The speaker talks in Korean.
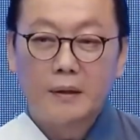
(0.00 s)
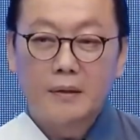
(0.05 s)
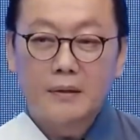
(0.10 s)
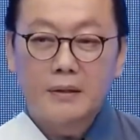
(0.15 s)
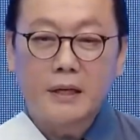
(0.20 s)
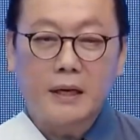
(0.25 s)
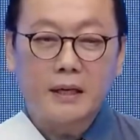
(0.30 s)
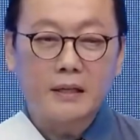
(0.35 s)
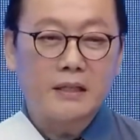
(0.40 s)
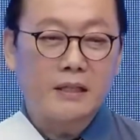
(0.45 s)

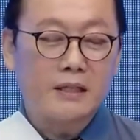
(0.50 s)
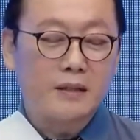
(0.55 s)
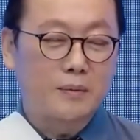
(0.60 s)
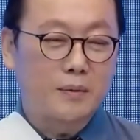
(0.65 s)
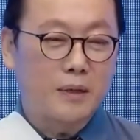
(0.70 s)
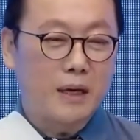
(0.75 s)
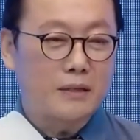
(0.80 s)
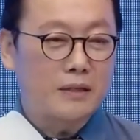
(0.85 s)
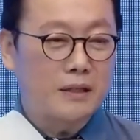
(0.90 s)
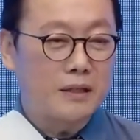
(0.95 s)
제가
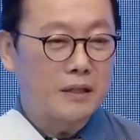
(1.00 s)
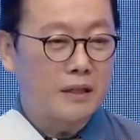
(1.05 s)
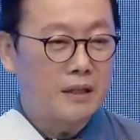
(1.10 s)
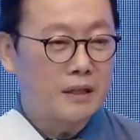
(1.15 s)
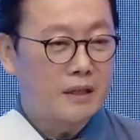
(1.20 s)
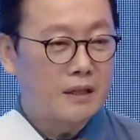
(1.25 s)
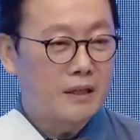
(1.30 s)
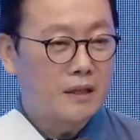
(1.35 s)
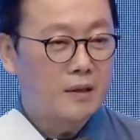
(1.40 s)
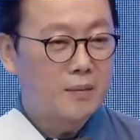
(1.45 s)
지금까지
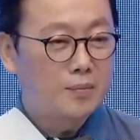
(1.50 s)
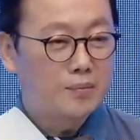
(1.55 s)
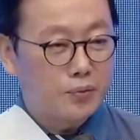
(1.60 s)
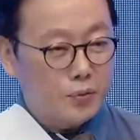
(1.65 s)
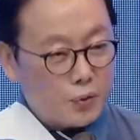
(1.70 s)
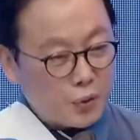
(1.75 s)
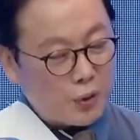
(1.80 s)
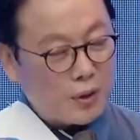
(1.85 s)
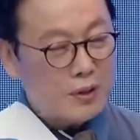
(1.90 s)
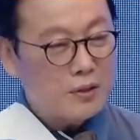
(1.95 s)

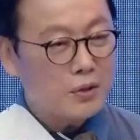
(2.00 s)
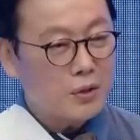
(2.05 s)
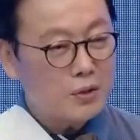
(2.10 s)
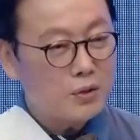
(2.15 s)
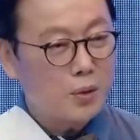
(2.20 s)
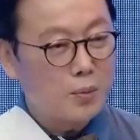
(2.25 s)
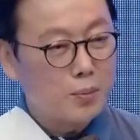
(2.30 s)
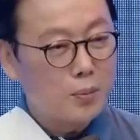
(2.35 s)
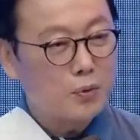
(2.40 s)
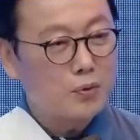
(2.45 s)
부족한 저
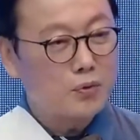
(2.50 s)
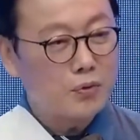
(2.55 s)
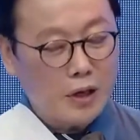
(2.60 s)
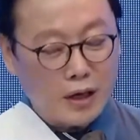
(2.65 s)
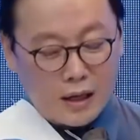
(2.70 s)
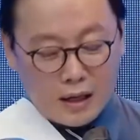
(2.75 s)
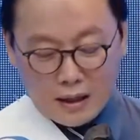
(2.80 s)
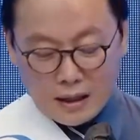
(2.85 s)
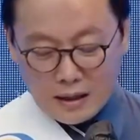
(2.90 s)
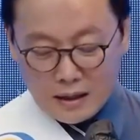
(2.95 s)

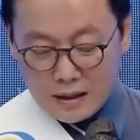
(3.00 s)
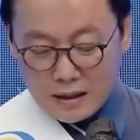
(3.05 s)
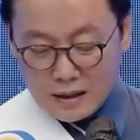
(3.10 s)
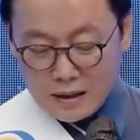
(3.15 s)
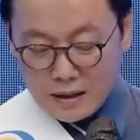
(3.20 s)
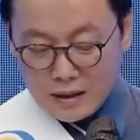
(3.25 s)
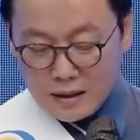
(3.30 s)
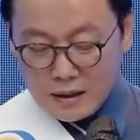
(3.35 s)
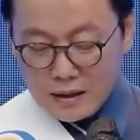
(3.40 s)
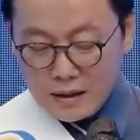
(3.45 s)
정봉주가
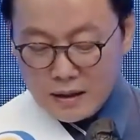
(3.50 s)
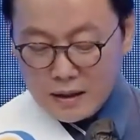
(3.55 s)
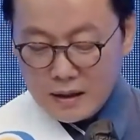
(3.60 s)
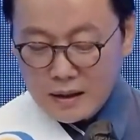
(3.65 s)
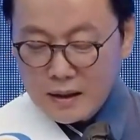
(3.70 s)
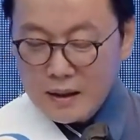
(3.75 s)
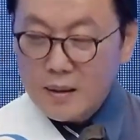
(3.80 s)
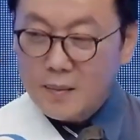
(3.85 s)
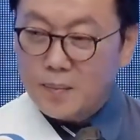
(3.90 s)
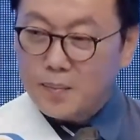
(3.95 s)

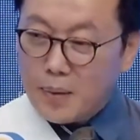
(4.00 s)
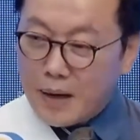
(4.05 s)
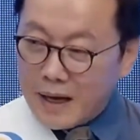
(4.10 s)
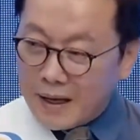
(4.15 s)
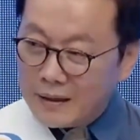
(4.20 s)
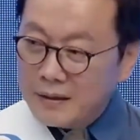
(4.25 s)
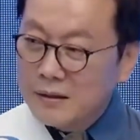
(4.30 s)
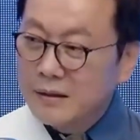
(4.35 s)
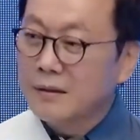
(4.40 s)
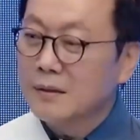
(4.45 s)

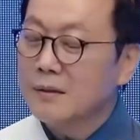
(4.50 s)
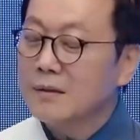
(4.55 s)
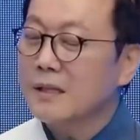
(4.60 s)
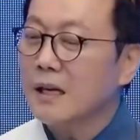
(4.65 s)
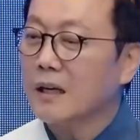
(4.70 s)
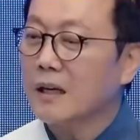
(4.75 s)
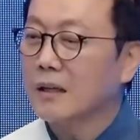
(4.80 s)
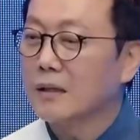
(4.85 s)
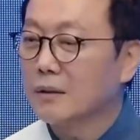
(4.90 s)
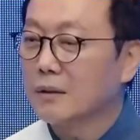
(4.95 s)
많은
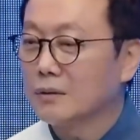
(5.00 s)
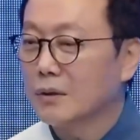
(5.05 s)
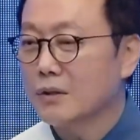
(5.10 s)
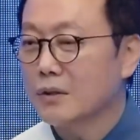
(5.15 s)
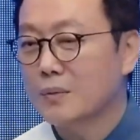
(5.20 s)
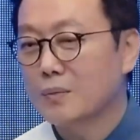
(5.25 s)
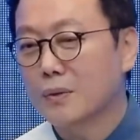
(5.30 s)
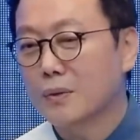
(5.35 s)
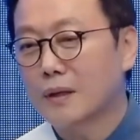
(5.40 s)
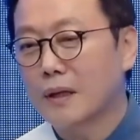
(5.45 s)
사랑을
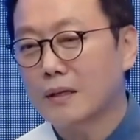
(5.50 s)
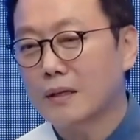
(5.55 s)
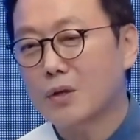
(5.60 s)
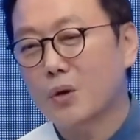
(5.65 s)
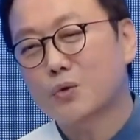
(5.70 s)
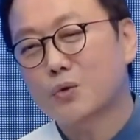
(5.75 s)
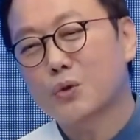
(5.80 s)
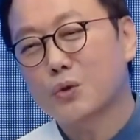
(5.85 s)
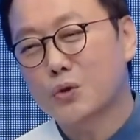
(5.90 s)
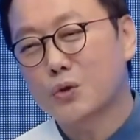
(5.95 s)
얻었습니다.
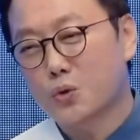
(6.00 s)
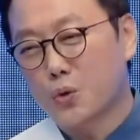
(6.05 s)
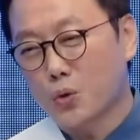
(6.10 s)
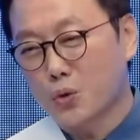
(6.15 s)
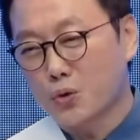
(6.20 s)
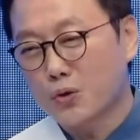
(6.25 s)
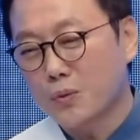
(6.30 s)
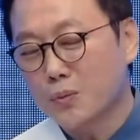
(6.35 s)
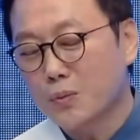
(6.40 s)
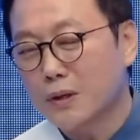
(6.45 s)
성적이
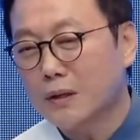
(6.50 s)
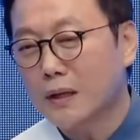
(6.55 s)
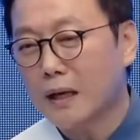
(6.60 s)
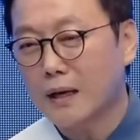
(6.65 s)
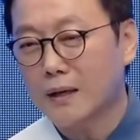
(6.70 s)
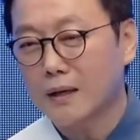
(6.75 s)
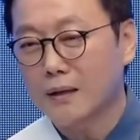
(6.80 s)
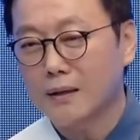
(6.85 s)
좋습니다.